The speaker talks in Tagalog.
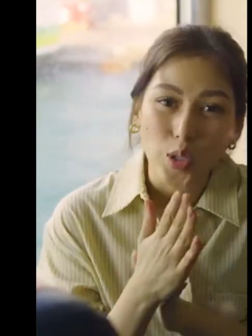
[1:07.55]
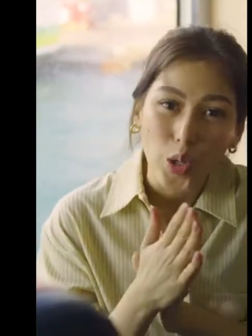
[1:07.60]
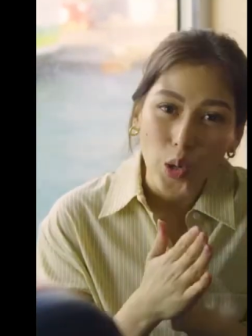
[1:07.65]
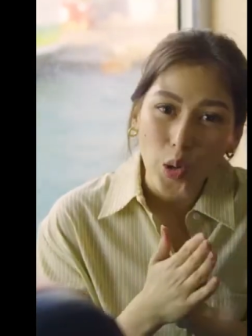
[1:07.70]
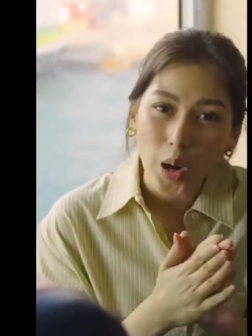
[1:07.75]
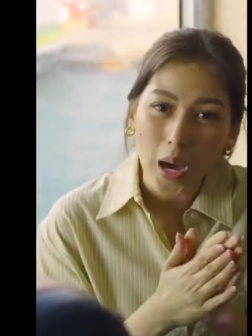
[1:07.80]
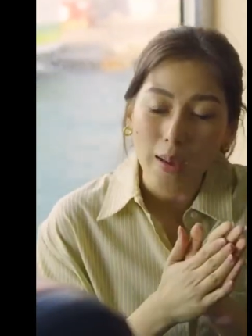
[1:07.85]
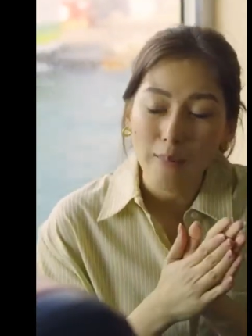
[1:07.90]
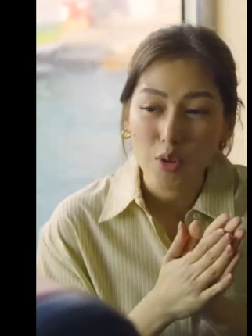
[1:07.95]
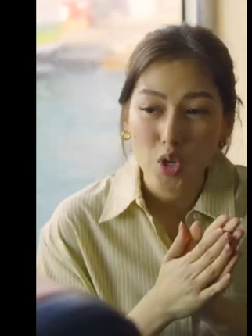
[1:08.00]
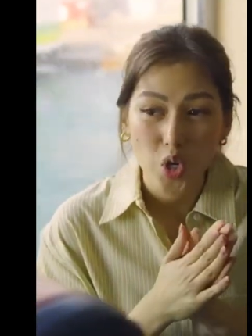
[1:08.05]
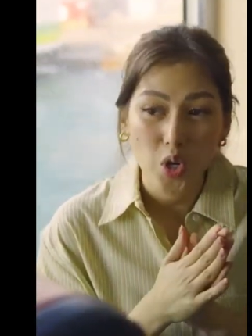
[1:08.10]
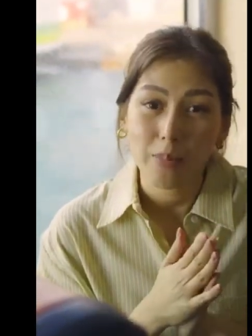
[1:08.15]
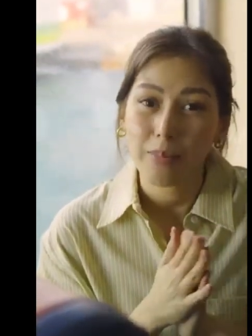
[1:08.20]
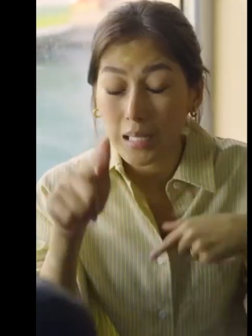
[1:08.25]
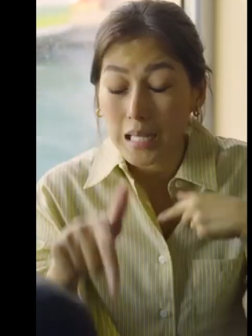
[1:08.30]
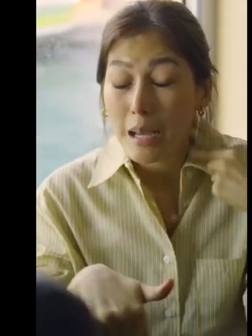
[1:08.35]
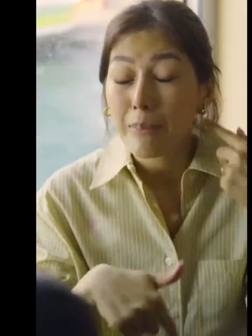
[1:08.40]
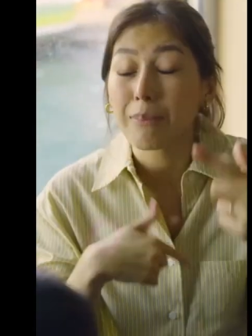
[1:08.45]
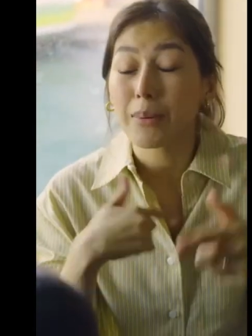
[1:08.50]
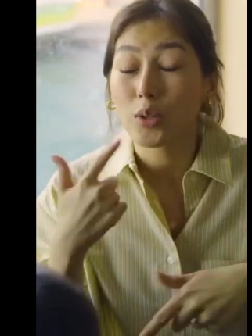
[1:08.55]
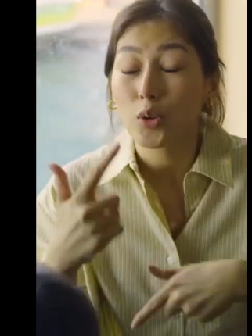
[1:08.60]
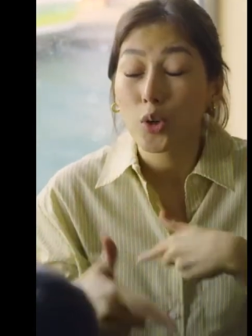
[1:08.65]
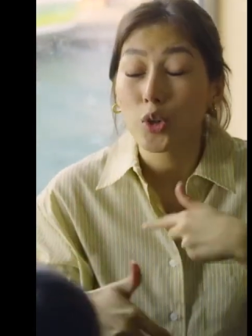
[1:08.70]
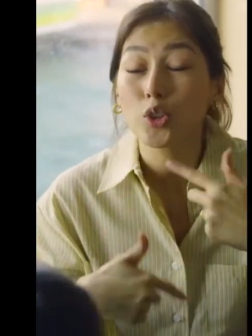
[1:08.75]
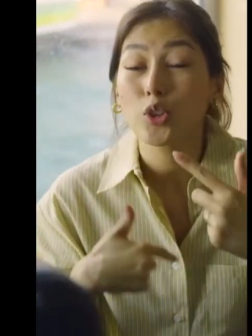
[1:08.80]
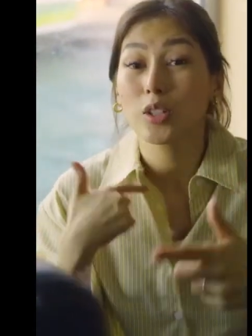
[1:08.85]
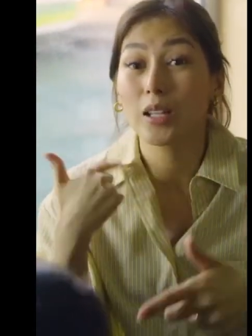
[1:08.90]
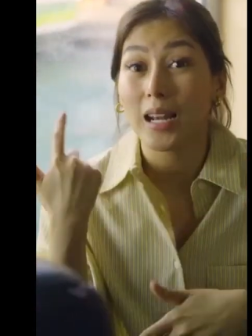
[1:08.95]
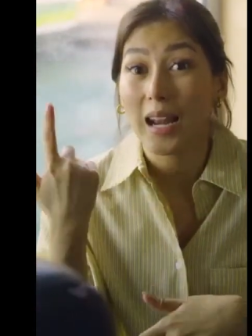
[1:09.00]
So, I'm sure
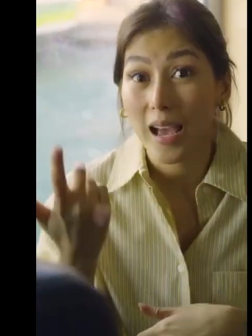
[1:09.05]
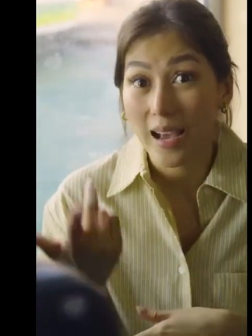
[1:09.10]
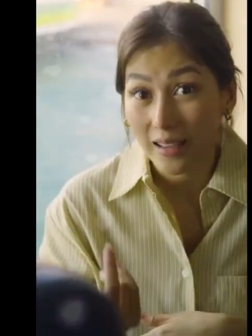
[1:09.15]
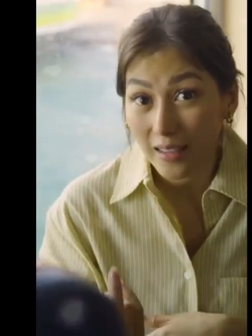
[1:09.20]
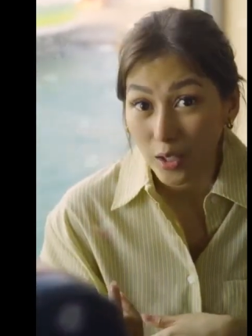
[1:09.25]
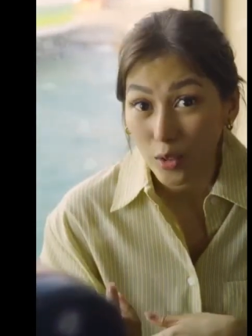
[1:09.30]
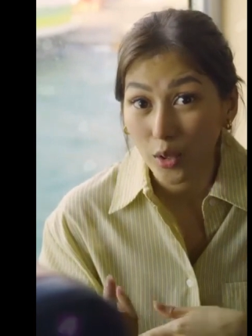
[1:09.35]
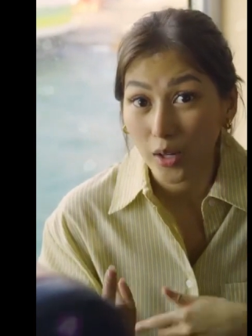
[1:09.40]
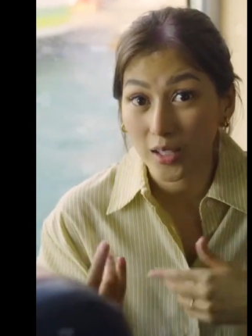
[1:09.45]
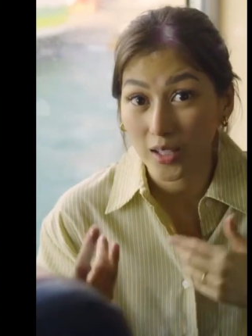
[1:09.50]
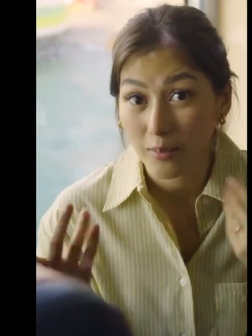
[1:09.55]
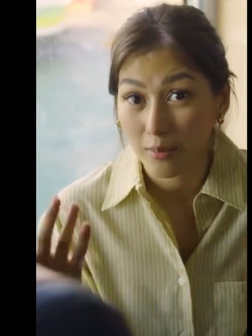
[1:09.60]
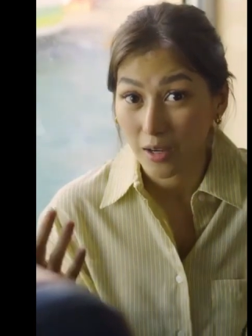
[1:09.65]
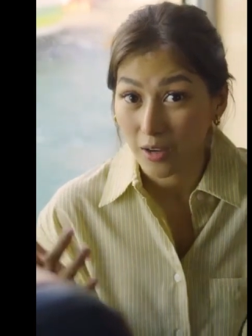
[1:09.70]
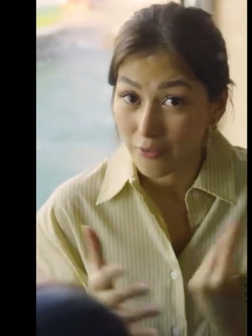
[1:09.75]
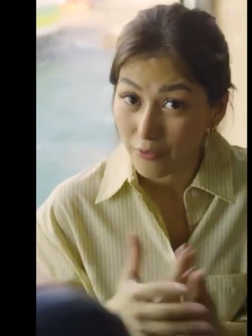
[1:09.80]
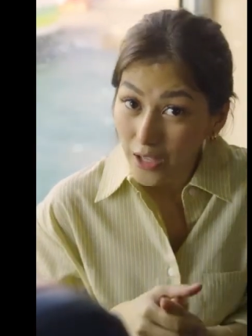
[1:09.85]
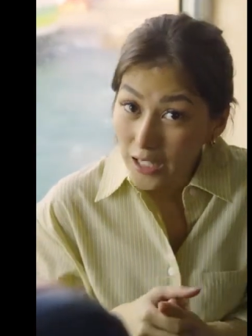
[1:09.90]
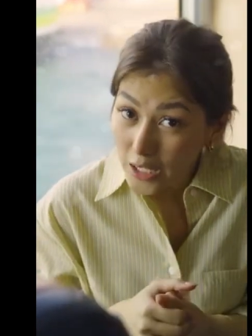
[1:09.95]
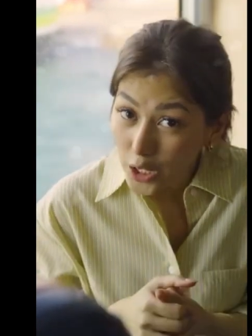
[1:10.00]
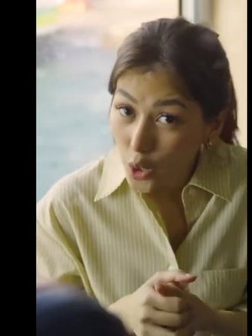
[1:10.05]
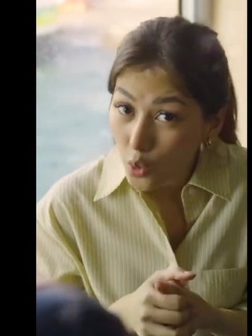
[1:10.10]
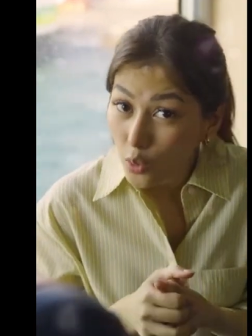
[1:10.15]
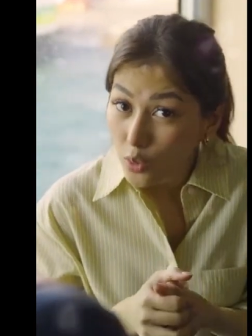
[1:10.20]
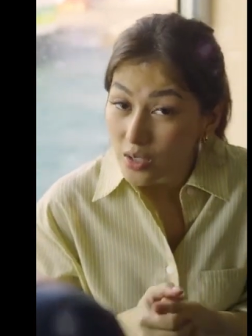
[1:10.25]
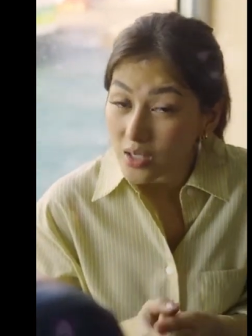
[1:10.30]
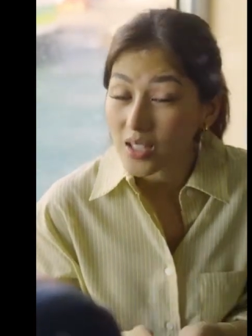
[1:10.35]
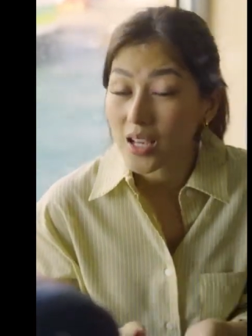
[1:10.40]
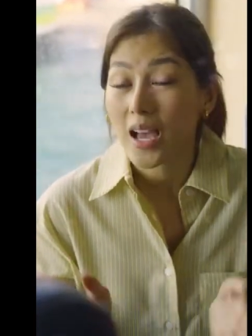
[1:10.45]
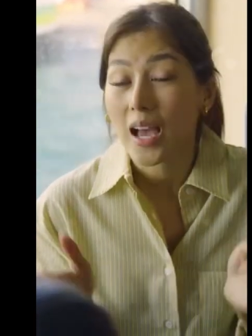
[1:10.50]
pinapanood nyo na lagi yung kanyang mga
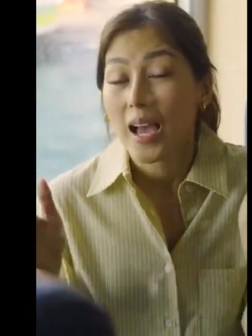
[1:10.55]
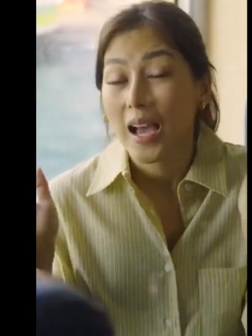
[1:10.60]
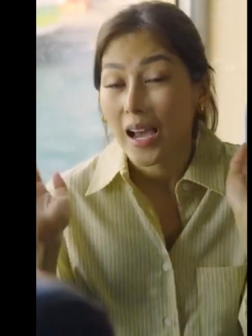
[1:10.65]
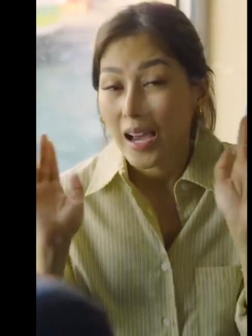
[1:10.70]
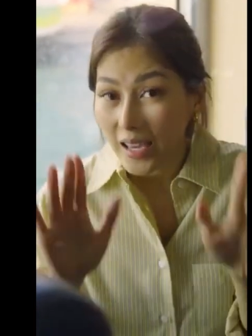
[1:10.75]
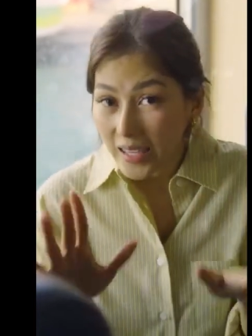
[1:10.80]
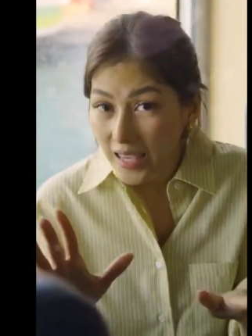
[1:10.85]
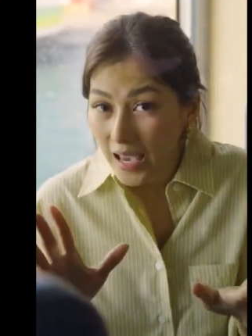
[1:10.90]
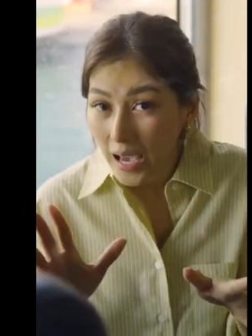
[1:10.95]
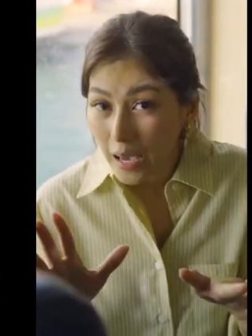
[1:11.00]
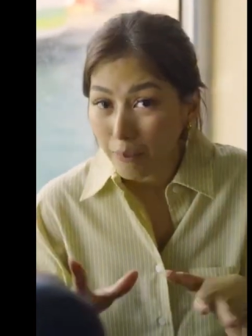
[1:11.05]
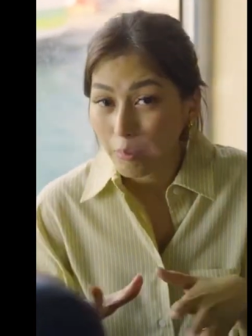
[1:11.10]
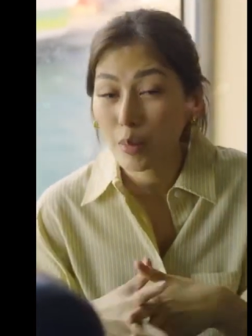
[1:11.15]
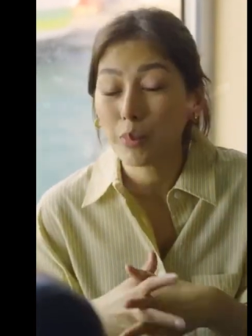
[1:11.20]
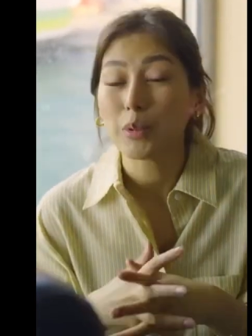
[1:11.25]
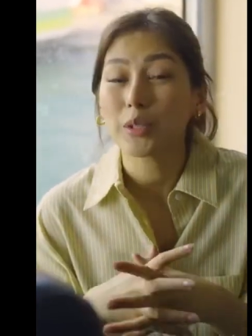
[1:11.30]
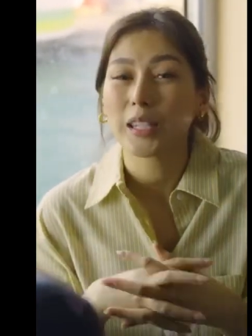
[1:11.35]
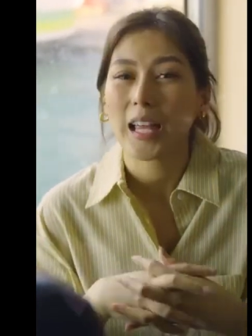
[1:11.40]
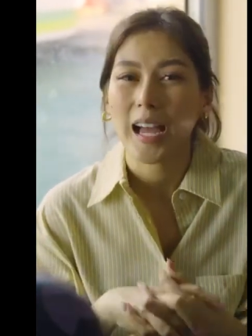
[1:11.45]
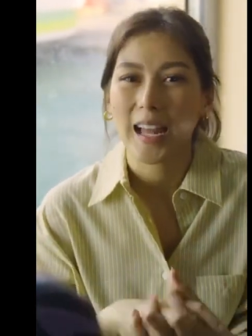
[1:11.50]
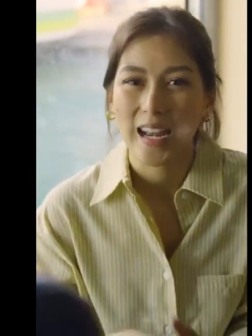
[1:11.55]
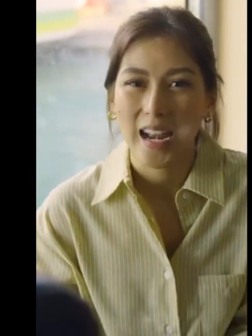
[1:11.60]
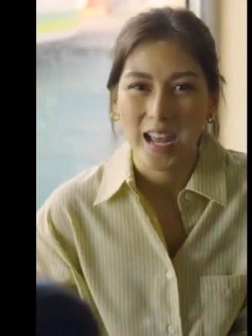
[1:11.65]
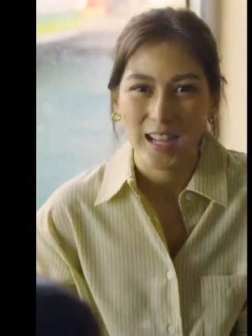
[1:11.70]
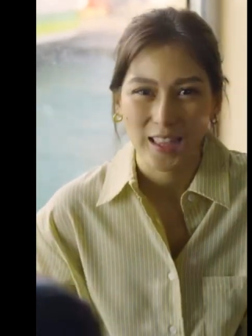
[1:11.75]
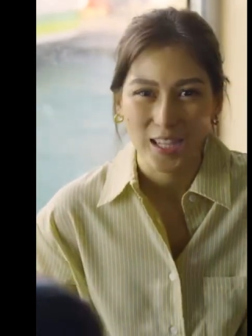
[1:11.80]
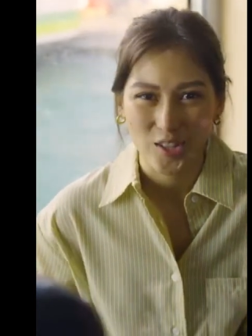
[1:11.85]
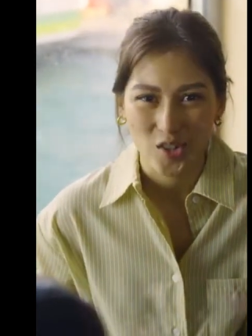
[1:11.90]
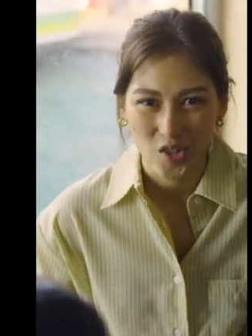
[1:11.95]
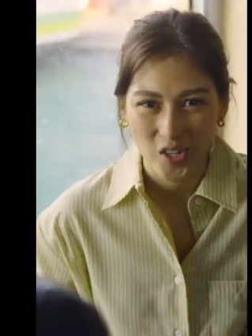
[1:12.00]
videos, kaya pupuntahan
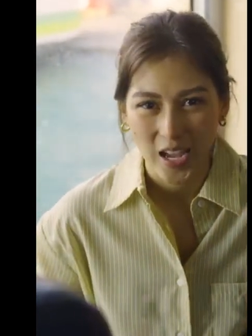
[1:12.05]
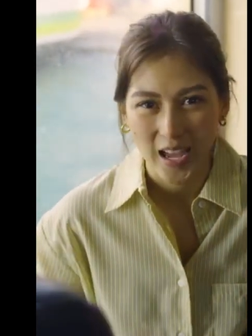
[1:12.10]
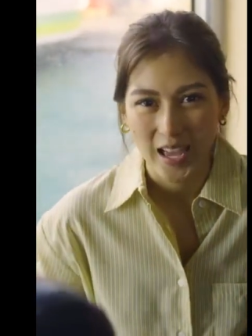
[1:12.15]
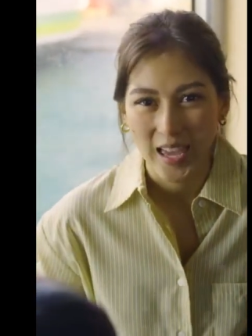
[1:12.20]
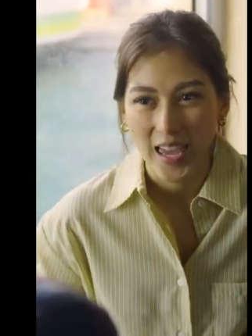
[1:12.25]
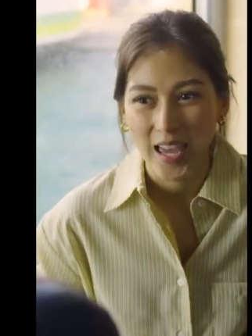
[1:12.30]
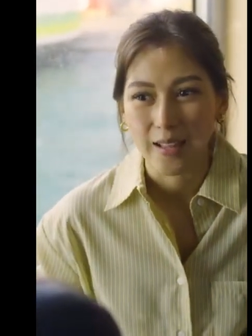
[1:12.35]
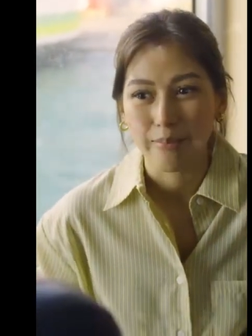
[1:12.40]
natin siya.